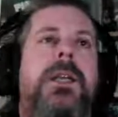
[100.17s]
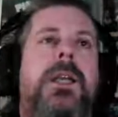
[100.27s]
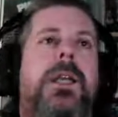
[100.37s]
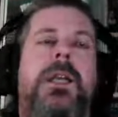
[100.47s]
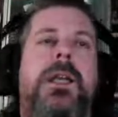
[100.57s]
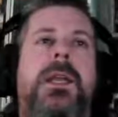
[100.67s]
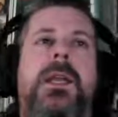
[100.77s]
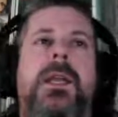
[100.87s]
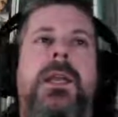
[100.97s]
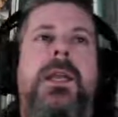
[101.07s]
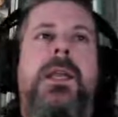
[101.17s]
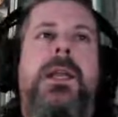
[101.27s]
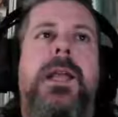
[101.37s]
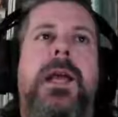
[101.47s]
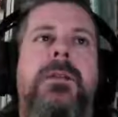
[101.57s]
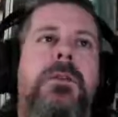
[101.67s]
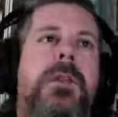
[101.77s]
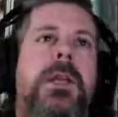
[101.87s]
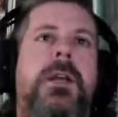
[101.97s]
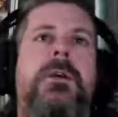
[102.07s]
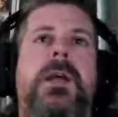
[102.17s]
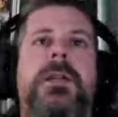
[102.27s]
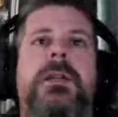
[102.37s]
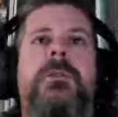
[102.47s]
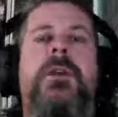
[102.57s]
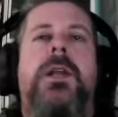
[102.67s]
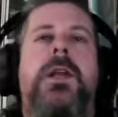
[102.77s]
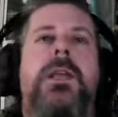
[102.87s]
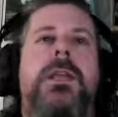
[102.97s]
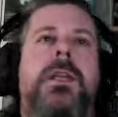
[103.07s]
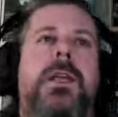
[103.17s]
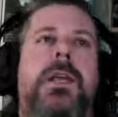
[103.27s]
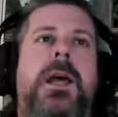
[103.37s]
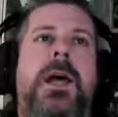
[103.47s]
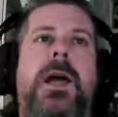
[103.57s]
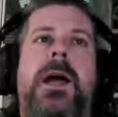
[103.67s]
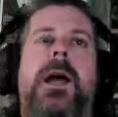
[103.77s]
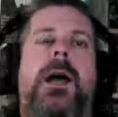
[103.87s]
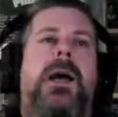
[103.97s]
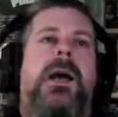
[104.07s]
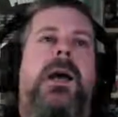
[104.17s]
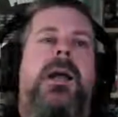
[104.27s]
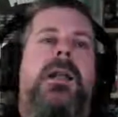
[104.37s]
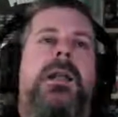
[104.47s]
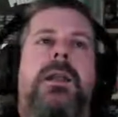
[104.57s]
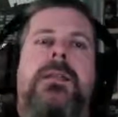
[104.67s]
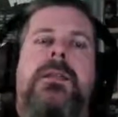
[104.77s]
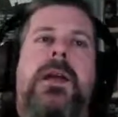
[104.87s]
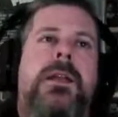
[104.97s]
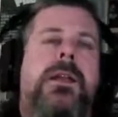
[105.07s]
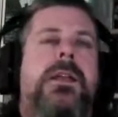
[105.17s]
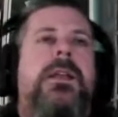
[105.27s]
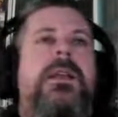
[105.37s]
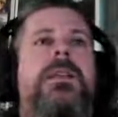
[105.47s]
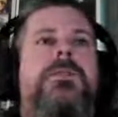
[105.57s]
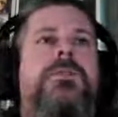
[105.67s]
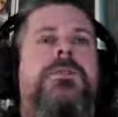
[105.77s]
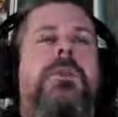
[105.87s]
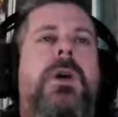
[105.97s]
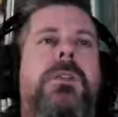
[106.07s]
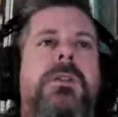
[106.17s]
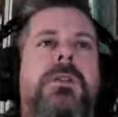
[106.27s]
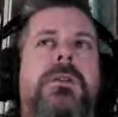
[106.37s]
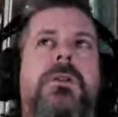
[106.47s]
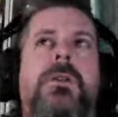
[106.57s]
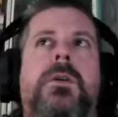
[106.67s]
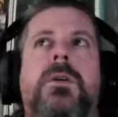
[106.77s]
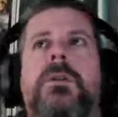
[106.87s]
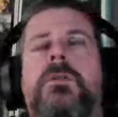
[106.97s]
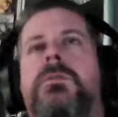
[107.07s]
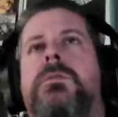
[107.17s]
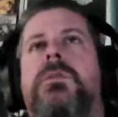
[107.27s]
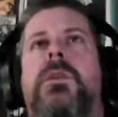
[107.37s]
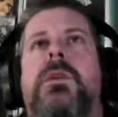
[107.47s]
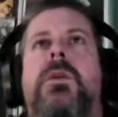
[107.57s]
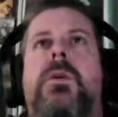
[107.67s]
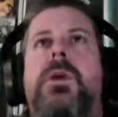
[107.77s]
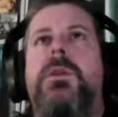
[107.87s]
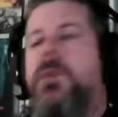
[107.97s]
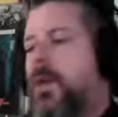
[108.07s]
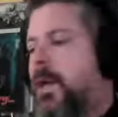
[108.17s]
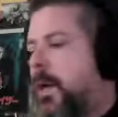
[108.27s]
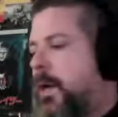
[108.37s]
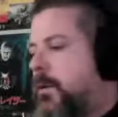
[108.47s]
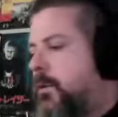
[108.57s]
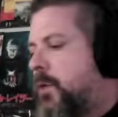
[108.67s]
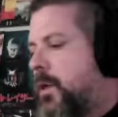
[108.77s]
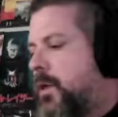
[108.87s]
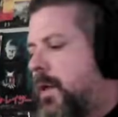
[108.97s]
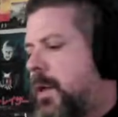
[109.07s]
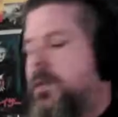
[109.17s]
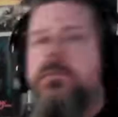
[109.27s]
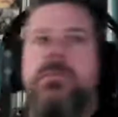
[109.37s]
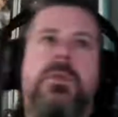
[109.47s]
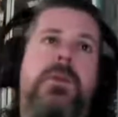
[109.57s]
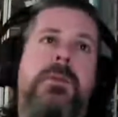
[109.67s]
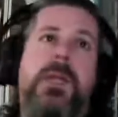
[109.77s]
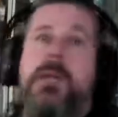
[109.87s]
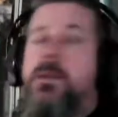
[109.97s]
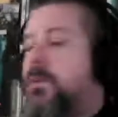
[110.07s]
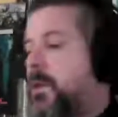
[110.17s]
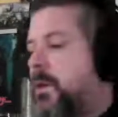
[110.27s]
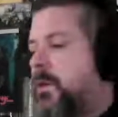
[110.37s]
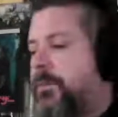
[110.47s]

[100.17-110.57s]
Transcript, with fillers: que, le ayuda a la oveja samurai a, a realizar estos cuatro, cuatro encargos que están muy bien, o sea,